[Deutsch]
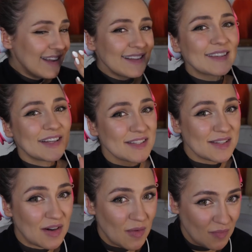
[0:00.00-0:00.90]
Das
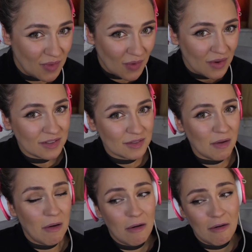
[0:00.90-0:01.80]
kommt noch. Oh,
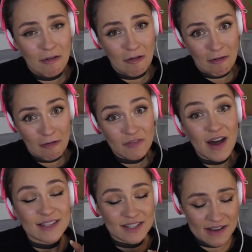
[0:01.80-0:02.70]

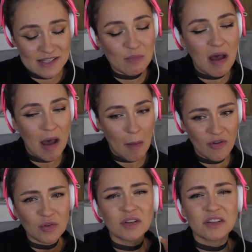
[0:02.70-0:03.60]
warte erst mal ab,
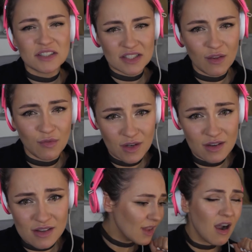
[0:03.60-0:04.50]
wenn du den richtigen
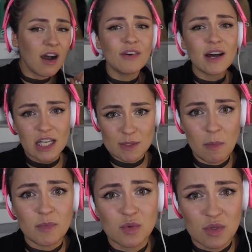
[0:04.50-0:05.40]
findest. Ach, warte erst mal,
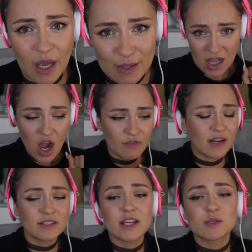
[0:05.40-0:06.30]
bis du 30.
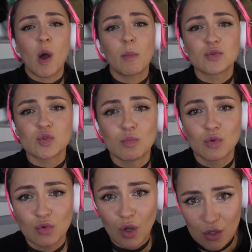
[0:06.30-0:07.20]
Warte erst mal ab, bis du
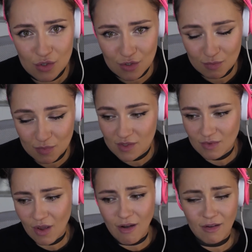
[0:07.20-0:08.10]
Mitte 30 bist.
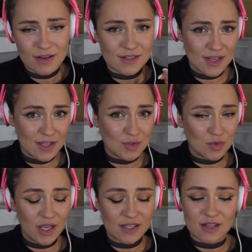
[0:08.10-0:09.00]
Oh, das denkst du
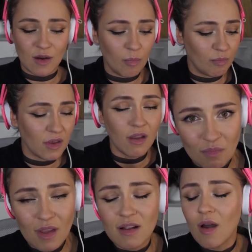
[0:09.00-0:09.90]
jetzt, glaub mir.
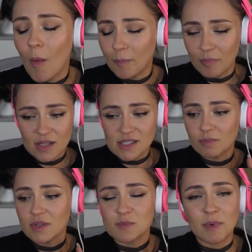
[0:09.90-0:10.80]
Glaub mir, es gibt
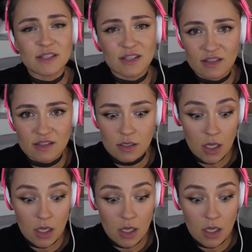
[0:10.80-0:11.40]
nichts Besseres.